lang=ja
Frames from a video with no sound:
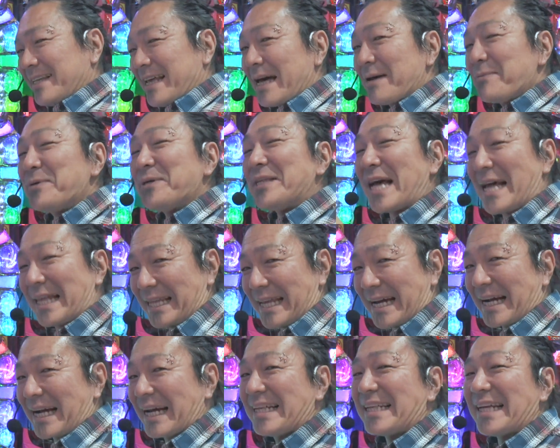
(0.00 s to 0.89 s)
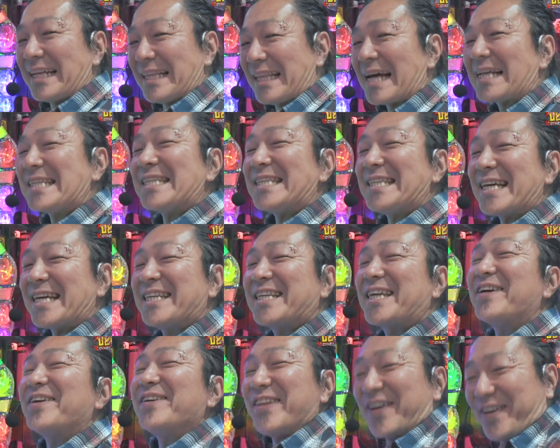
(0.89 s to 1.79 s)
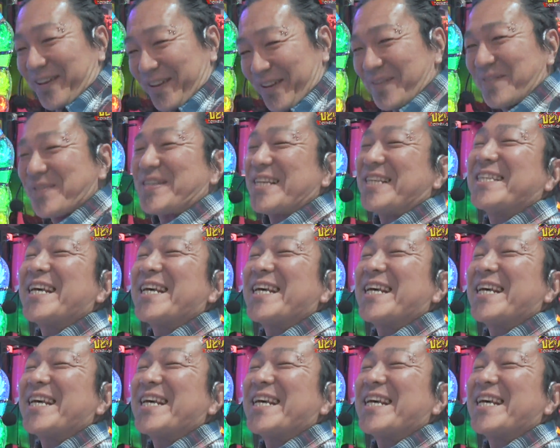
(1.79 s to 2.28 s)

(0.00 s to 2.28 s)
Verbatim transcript: だいぶなんだかんだ馴染んできてるんで、このお店